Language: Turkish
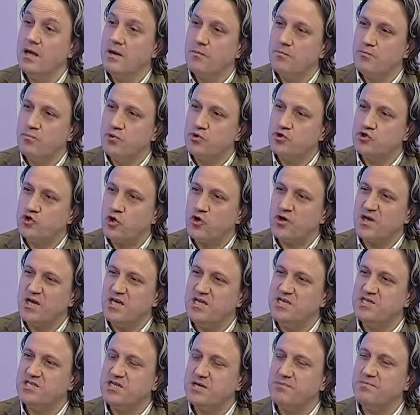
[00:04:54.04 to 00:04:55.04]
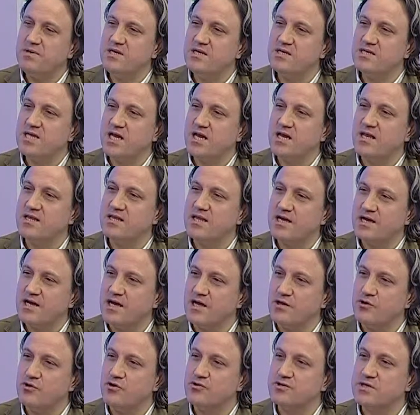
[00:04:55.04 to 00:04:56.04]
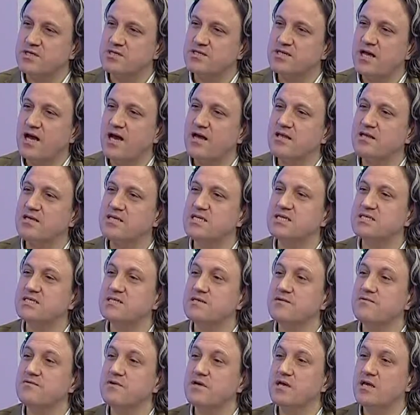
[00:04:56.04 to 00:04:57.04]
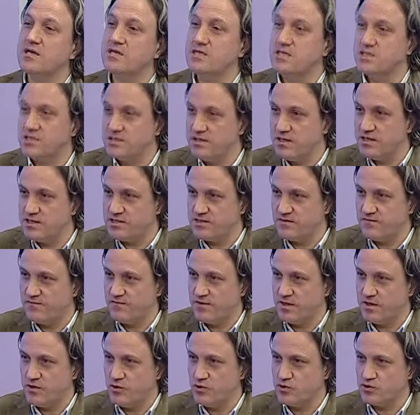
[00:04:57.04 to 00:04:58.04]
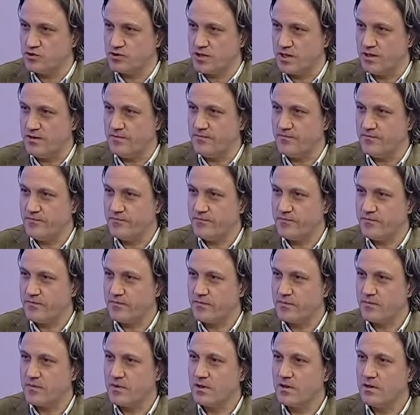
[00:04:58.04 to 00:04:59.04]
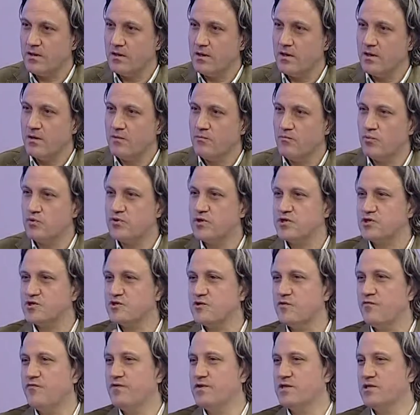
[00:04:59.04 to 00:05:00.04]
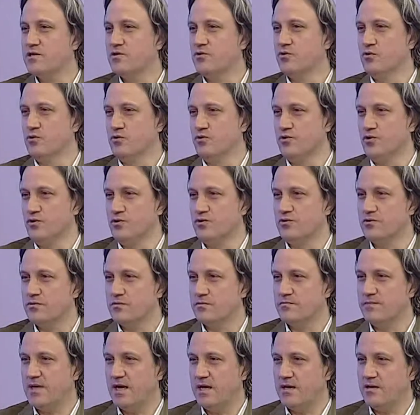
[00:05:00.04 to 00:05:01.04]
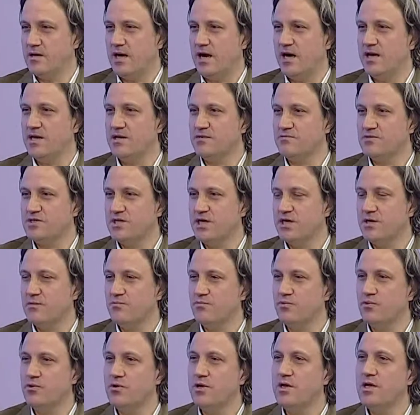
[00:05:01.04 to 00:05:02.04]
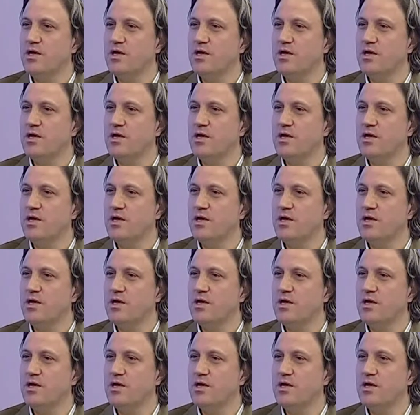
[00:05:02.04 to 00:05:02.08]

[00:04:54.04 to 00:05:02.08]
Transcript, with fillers: Bu çok ince bir şekilde kalıyorsa, sadece sıvı geçişine izin veriyorsa bu da su fıtığı oluyor. Yani ayrım şeyi bu.